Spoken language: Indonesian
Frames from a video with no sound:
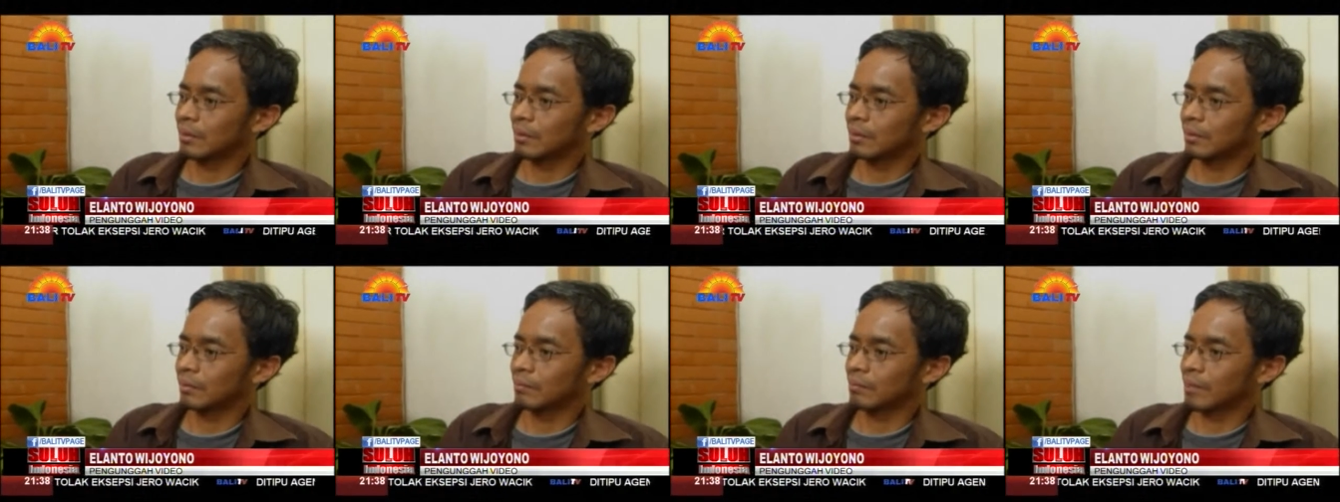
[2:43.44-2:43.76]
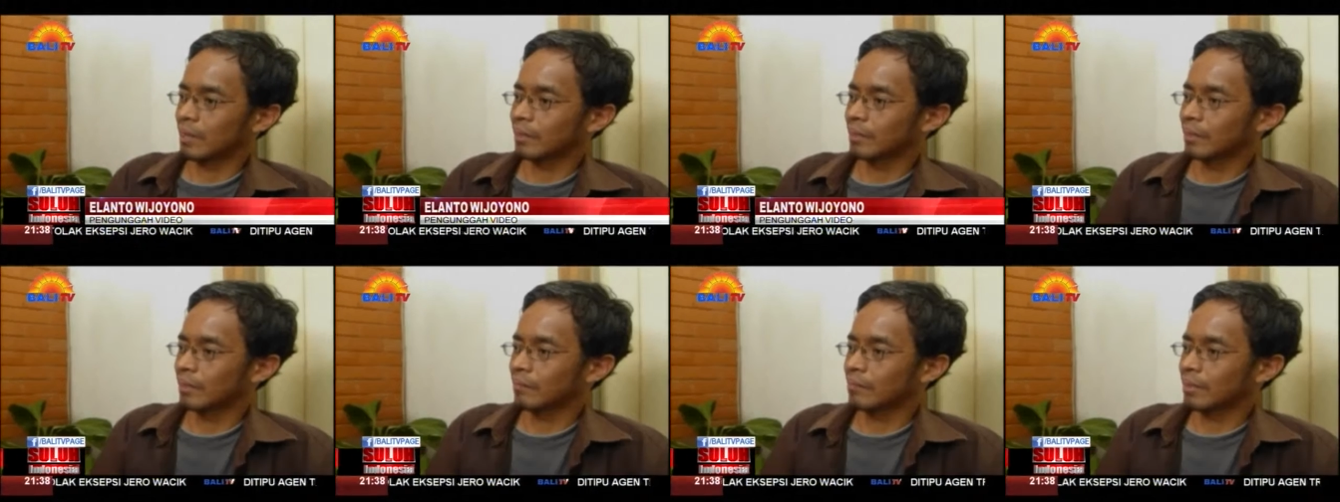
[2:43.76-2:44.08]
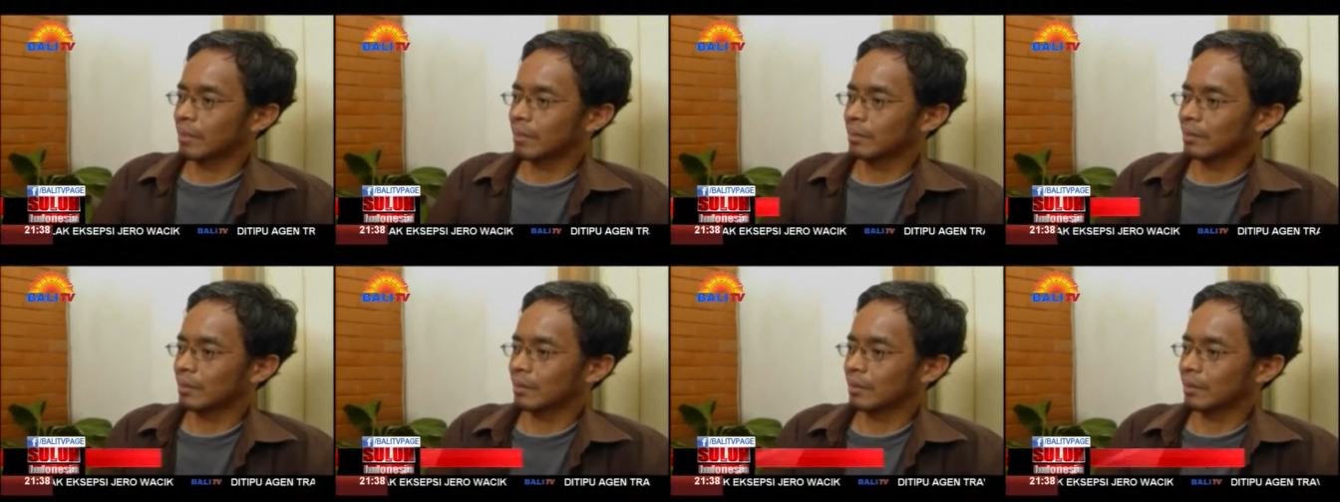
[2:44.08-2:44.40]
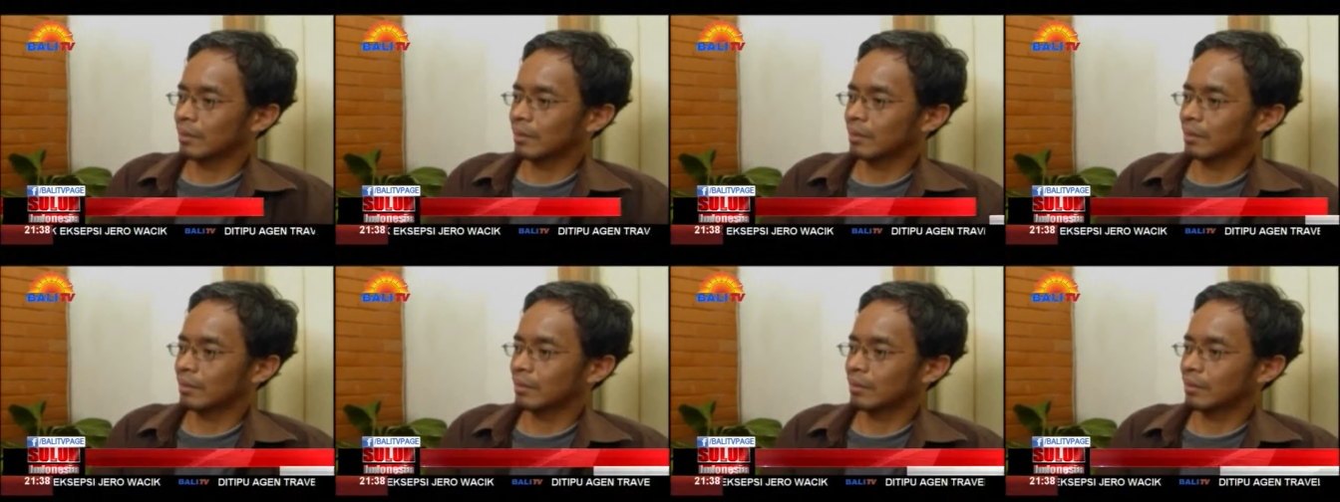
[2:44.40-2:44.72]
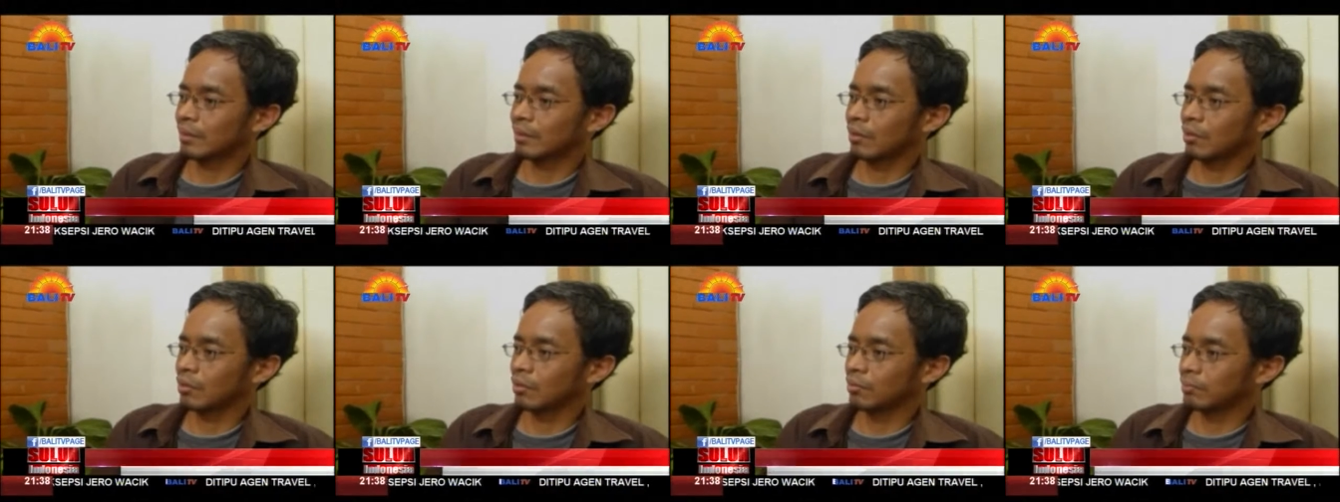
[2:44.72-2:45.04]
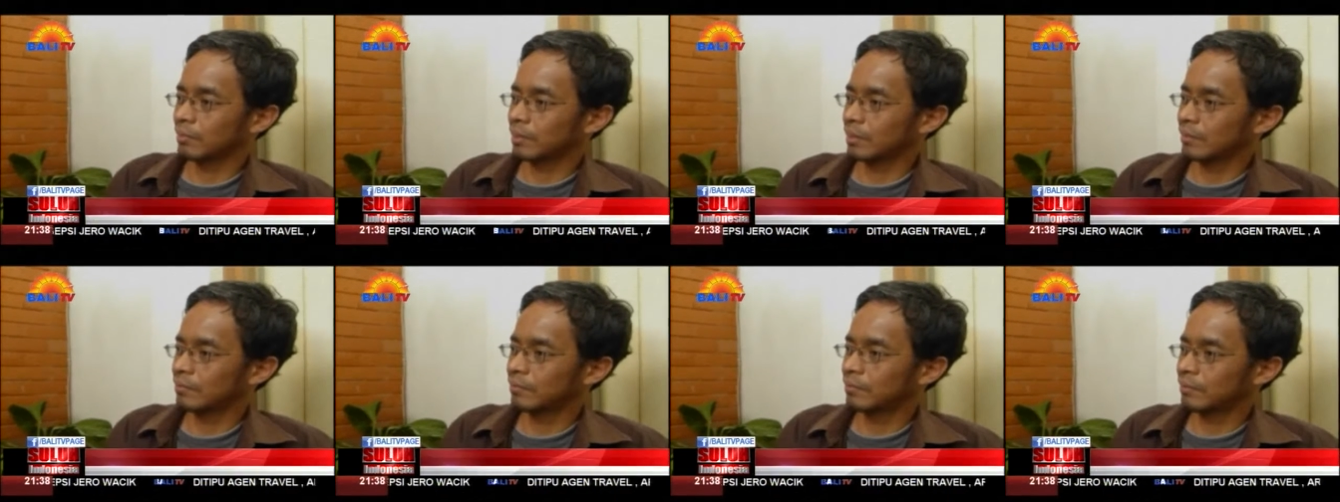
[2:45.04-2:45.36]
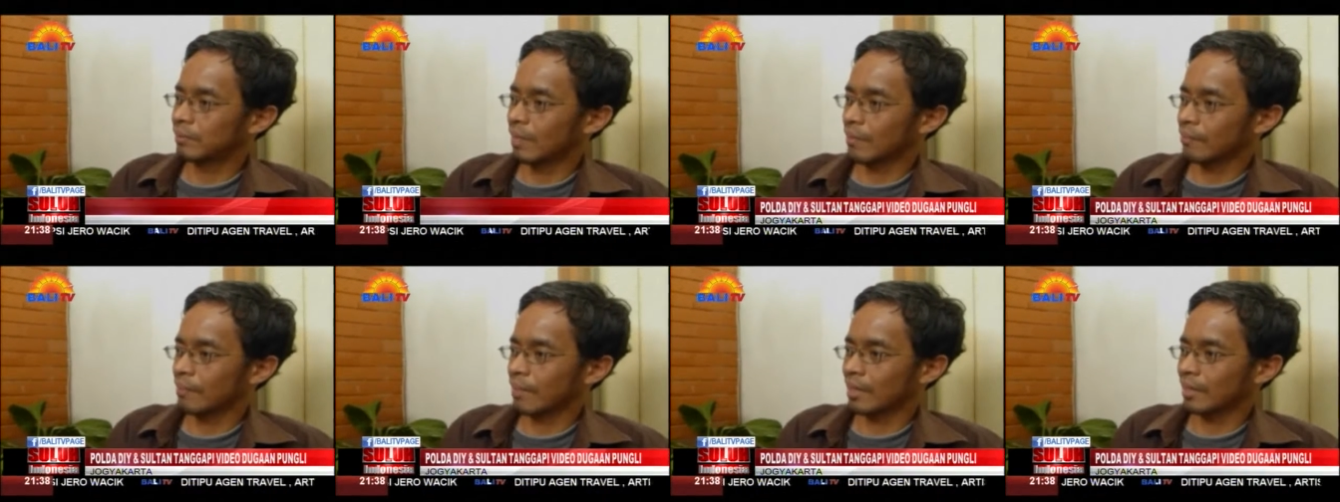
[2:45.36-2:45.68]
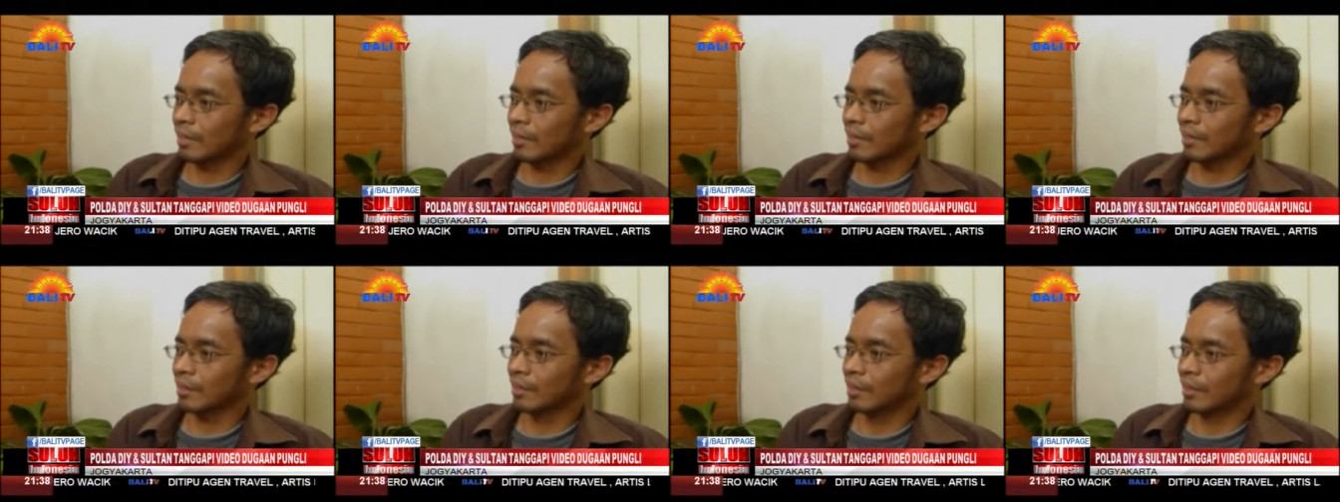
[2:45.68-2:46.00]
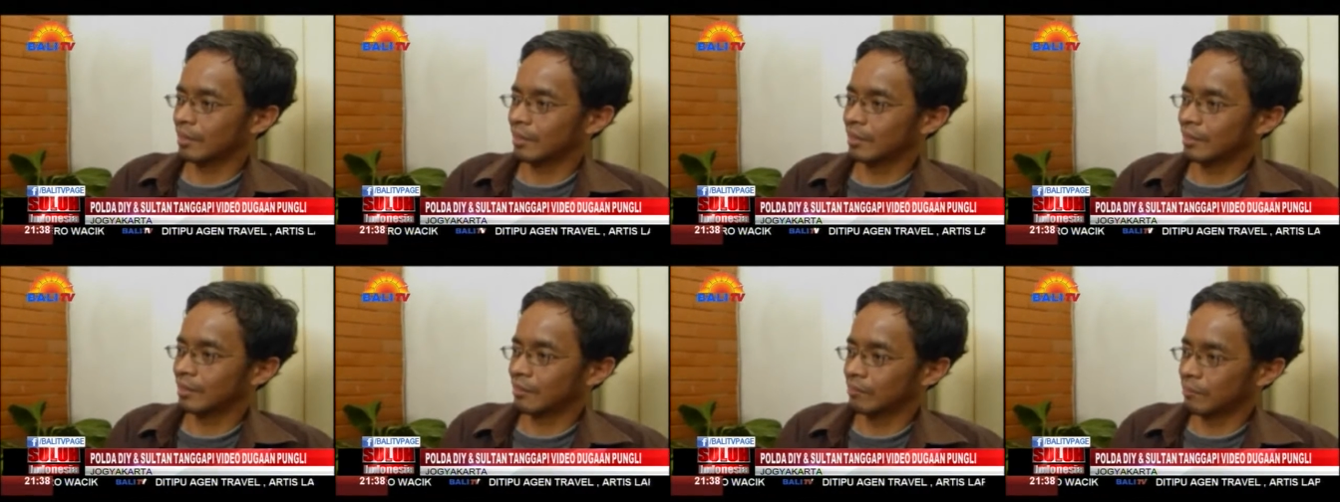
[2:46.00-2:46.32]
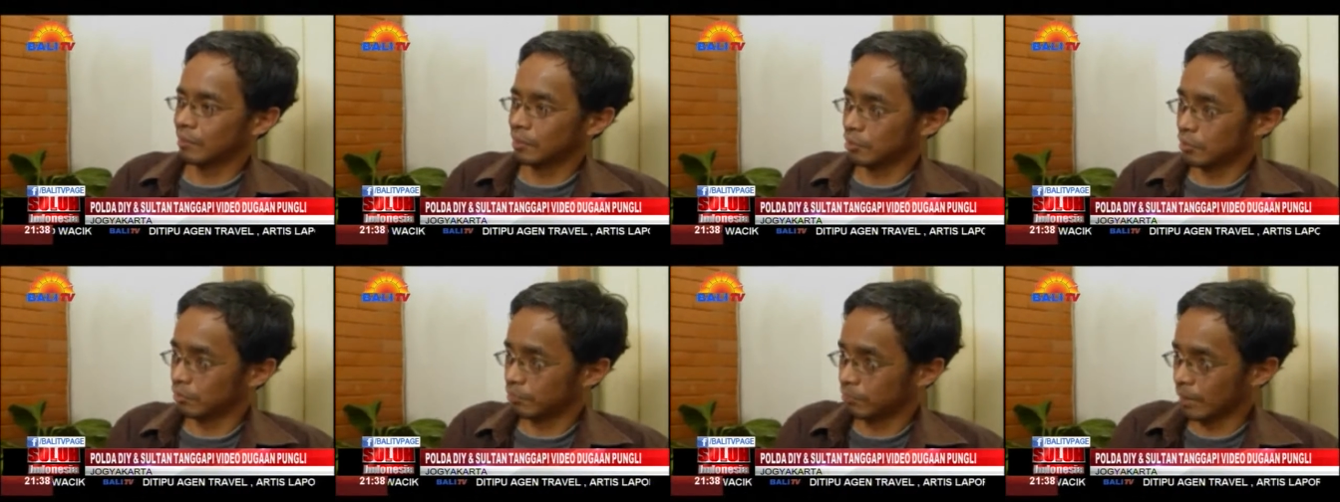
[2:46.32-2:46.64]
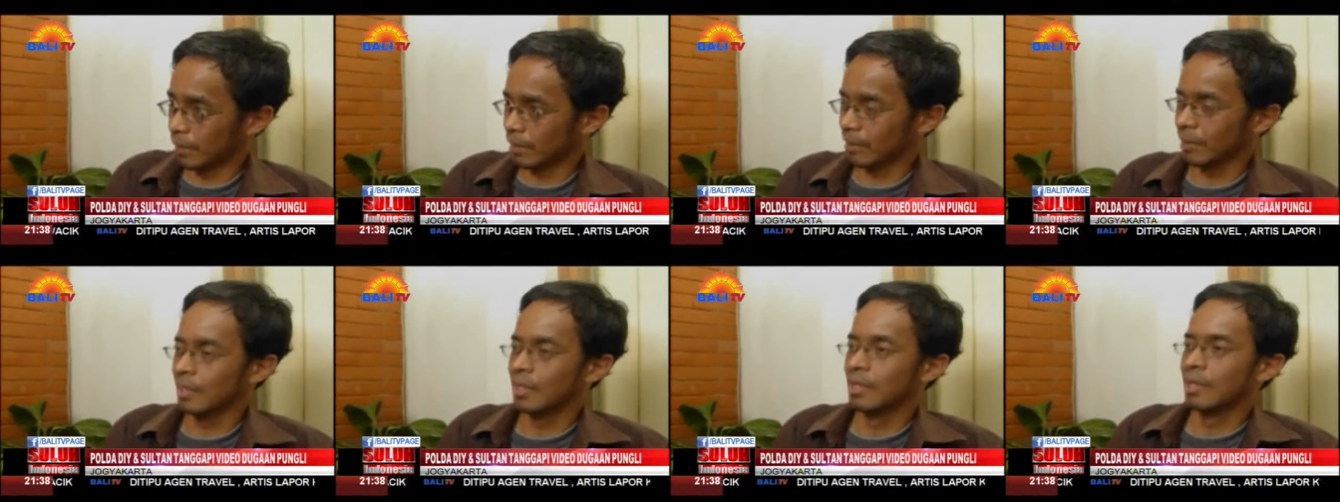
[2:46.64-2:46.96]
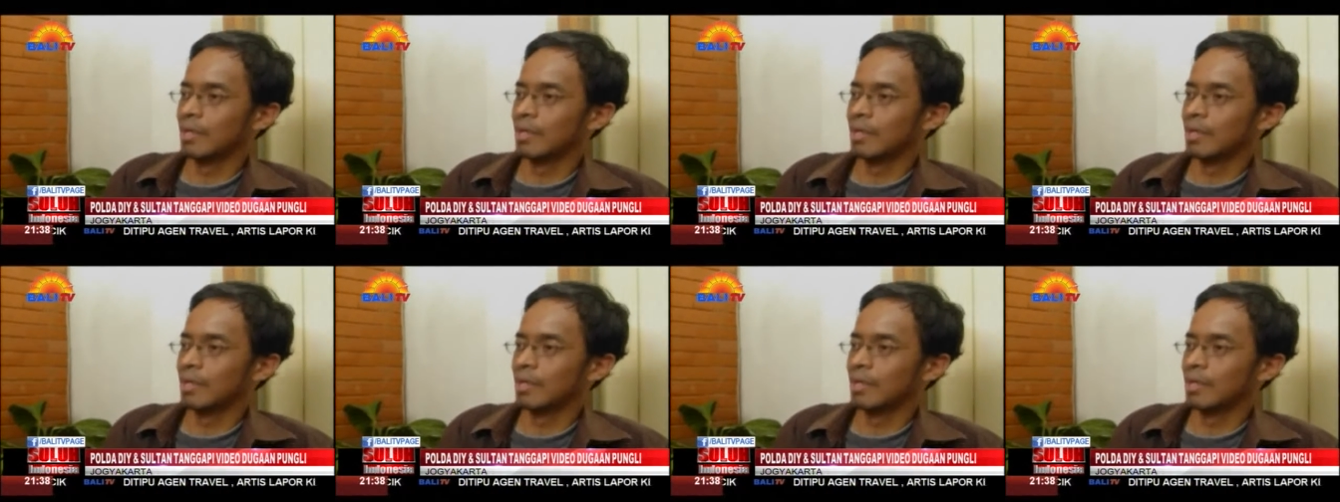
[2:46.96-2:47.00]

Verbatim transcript: praktek-praktek praktek -praktek koruptif aparat negara dan mencoba